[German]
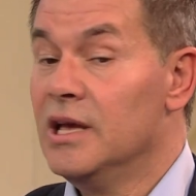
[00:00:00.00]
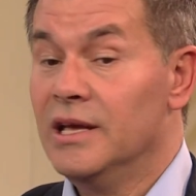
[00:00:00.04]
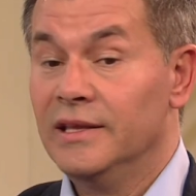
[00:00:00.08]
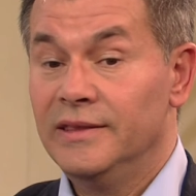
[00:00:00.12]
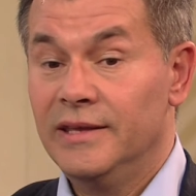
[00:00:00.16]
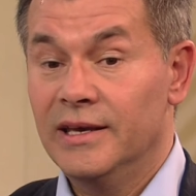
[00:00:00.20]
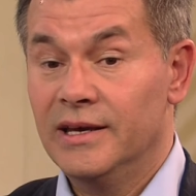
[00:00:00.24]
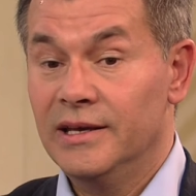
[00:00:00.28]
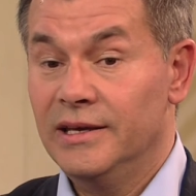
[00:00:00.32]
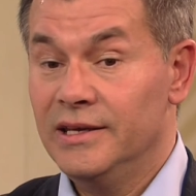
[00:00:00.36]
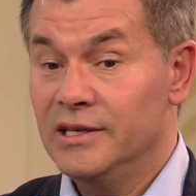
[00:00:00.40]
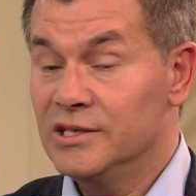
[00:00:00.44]

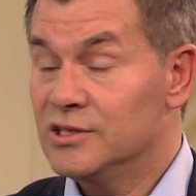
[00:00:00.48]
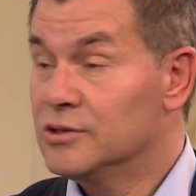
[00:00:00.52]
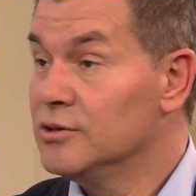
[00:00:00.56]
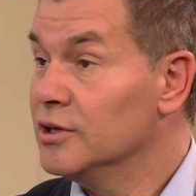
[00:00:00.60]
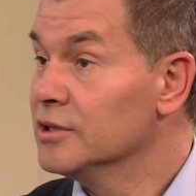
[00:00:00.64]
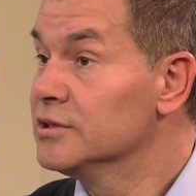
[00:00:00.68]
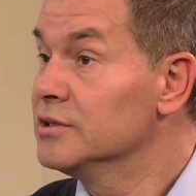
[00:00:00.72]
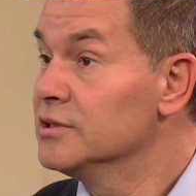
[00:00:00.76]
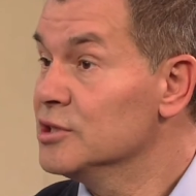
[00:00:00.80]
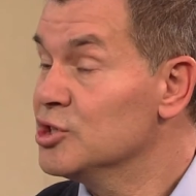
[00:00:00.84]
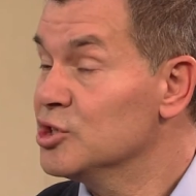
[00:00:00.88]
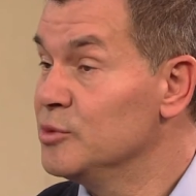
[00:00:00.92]
Der ist
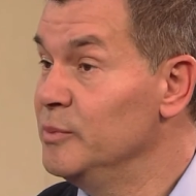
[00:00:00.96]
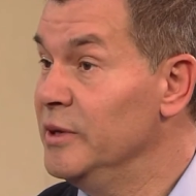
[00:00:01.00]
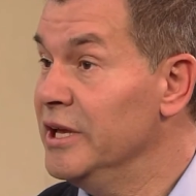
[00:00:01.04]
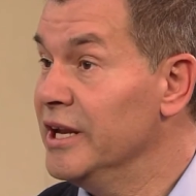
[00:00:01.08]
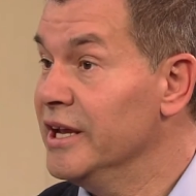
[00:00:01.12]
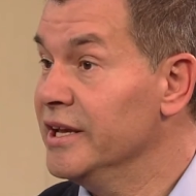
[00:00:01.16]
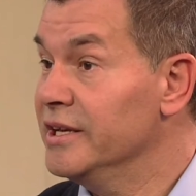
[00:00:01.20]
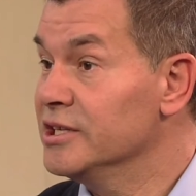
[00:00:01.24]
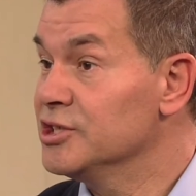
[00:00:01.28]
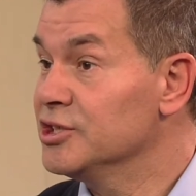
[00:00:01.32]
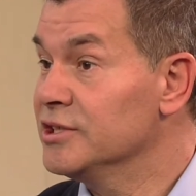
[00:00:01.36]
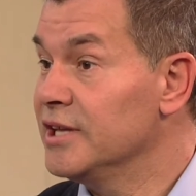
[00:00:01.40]
dort Schmiere
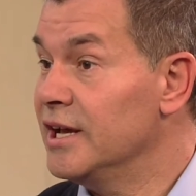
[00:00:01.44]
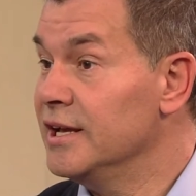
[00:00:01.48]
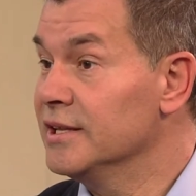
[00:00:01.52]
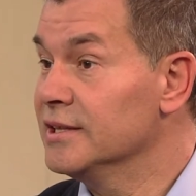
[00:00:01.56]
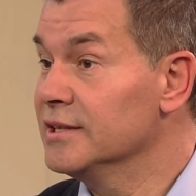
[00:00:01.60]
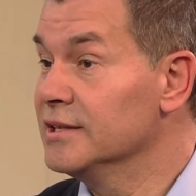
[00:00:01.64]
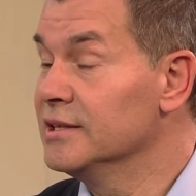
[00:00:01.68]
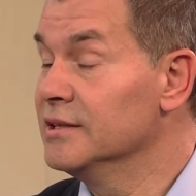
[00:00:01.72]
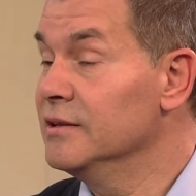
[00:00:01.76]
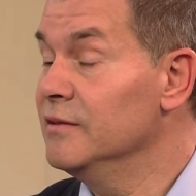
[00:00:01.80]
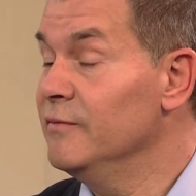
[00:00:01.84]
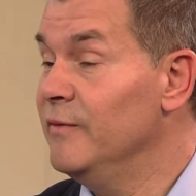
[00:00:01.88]

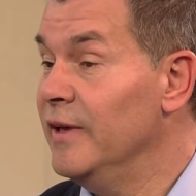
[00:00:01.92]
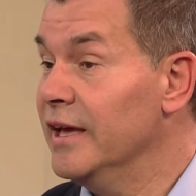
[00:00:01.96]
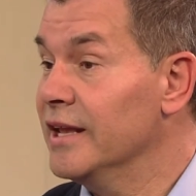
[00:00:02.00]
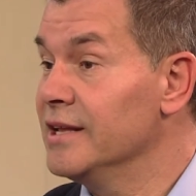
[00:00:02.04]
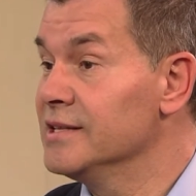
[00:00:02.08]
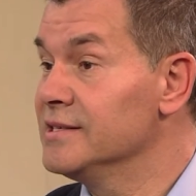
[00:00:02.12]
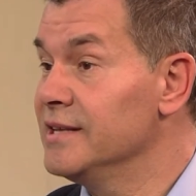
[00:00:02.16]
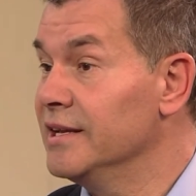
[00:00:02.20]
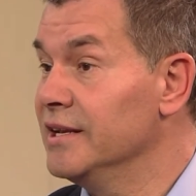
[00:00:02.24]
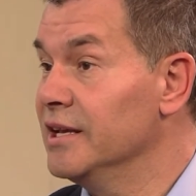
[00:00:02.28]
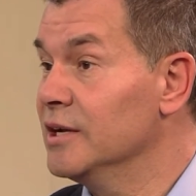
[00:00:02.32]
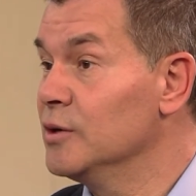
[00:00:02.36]
gestanden, während
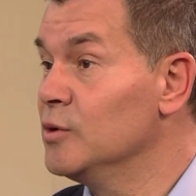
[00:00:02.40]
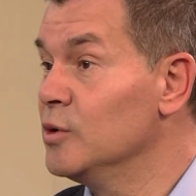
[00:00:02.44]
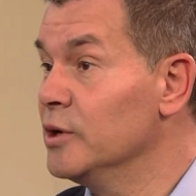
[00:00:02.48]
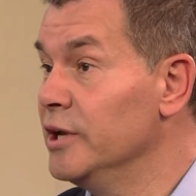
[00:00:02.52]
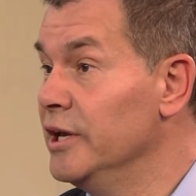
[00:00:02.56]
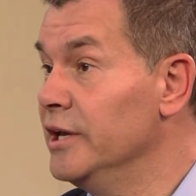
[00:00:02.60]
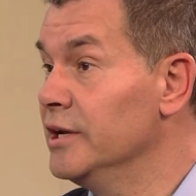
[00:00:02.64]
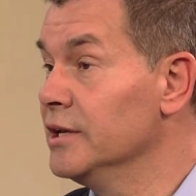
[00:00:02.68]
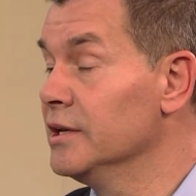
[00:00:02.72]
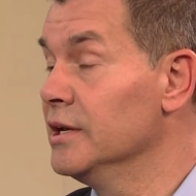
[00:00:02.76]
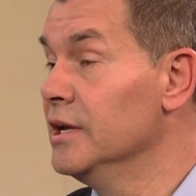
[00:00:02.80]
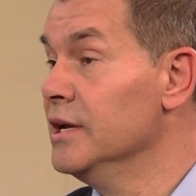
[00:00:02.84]
seine
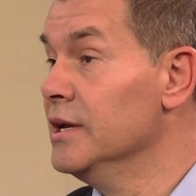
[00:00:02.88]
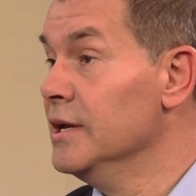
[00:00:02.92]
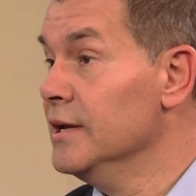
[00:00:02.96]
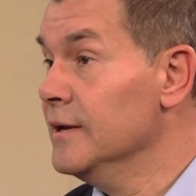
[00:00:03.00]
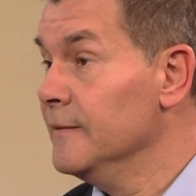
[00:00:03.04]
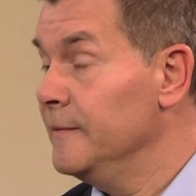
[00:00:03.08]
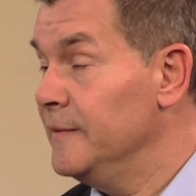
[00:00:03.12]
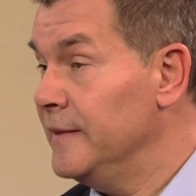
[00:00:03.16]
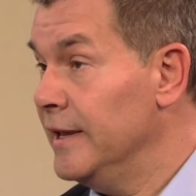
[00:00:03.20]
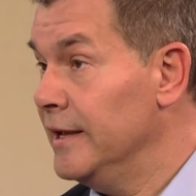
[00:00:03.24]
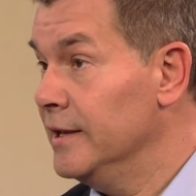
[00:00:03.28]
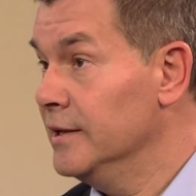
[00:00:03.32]
Kollegen
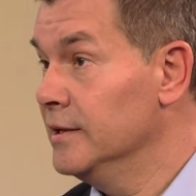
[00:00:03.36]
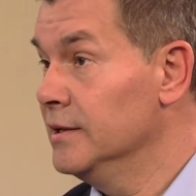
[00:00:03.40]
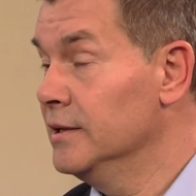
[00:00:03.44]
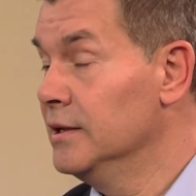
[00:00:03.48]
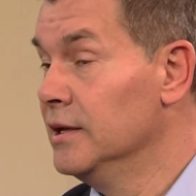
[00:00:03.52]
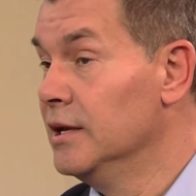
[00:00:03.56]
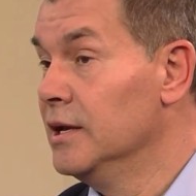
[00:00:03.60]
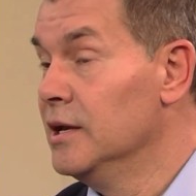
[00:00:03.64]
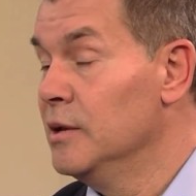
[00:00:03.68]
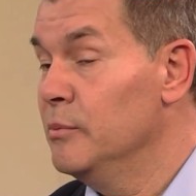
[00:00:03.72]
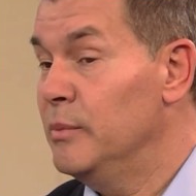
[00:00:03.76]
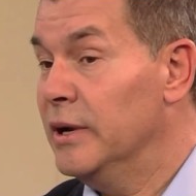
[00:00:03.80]
den
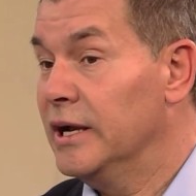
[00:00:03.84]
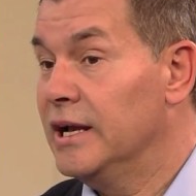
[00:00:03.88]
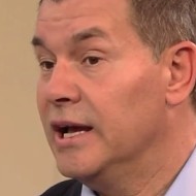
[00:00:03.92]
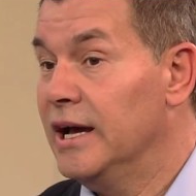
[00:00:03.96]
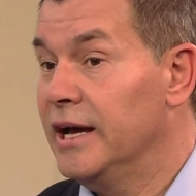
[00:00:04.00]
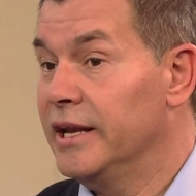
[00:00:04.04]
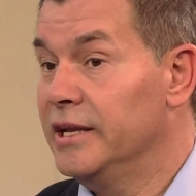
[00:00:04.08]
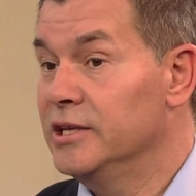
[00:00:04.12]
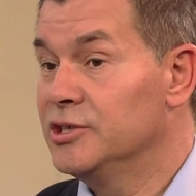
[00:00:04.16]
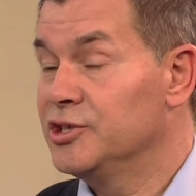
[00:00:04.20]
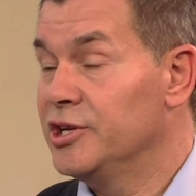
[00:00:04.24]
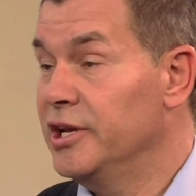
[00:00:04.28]

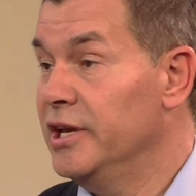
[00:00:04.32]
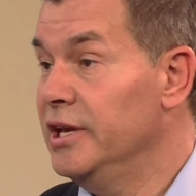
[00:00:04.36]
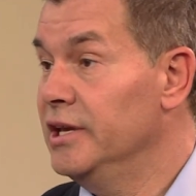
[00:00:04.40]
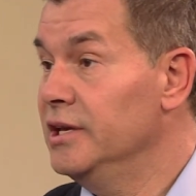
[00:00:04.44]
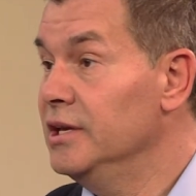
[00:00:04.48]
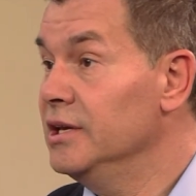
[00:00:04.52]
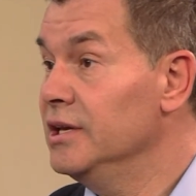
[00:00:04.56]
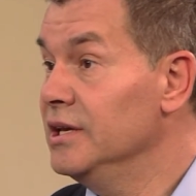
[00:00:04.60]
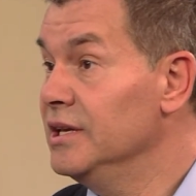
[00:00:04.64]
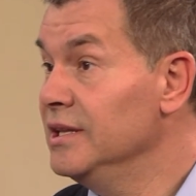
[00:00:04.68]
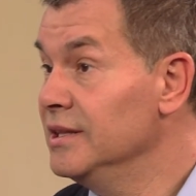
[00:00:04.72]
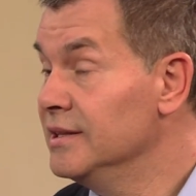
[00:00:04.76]
Bakarici
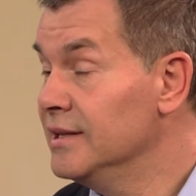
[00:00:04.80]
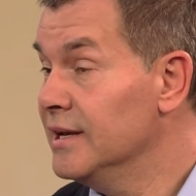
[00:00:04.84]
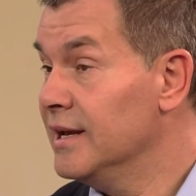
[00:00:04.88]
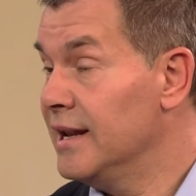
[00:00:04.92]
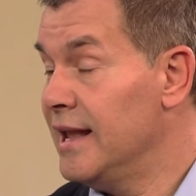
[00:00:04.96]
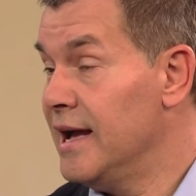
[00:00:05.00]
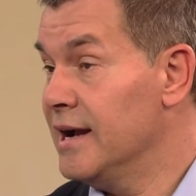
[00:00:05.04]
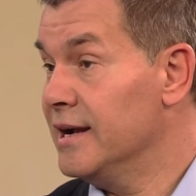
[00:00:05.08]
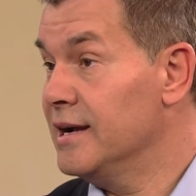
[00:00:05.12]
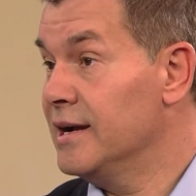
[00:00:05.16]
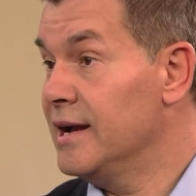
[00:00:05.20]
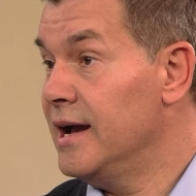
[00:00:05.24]
in der
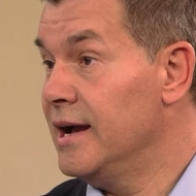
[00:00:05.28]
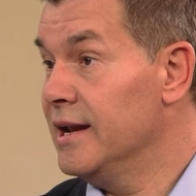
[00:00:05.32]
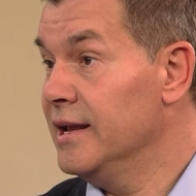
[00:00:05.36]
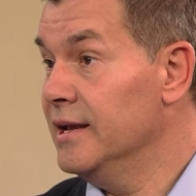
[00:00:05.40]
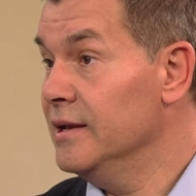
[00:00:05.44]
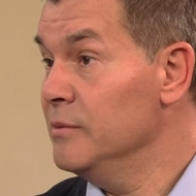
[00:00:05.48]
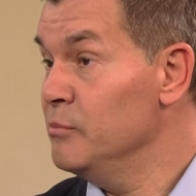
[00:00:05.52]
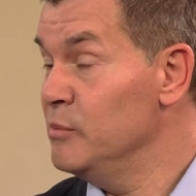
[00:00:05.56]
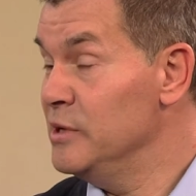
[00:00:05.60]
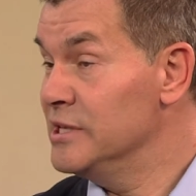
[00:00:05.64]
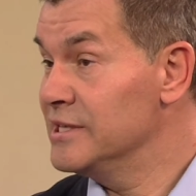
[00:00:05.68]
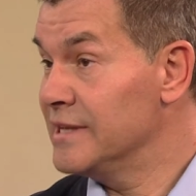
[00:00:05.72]
Lagerhalle
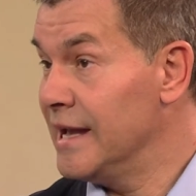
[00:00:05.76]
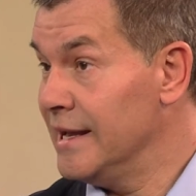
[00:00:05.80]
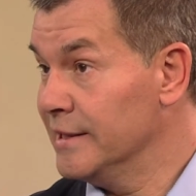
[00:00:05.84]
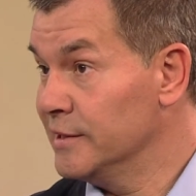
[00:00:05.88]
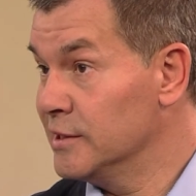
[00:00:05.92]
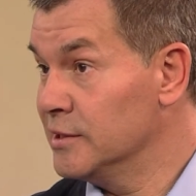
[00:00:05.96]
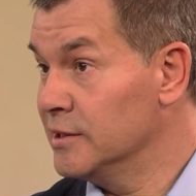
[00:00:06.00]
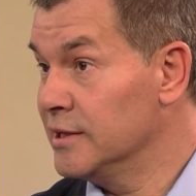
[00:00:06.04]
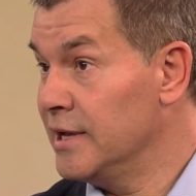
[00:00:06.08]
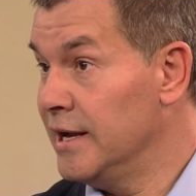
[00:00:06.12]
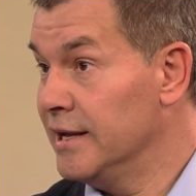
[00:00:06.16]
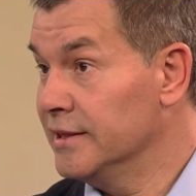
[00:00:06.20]

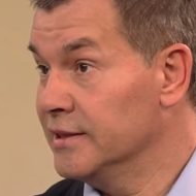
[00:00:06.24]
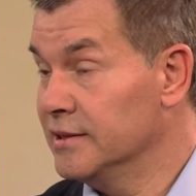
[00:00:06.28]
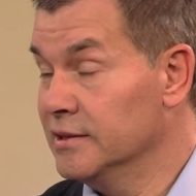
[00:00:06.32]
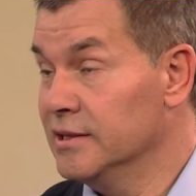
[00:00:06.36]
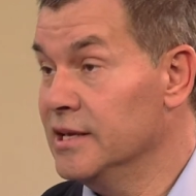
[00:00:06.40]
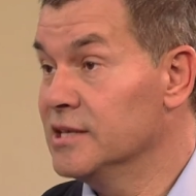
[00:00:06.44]
misshandelt hatten.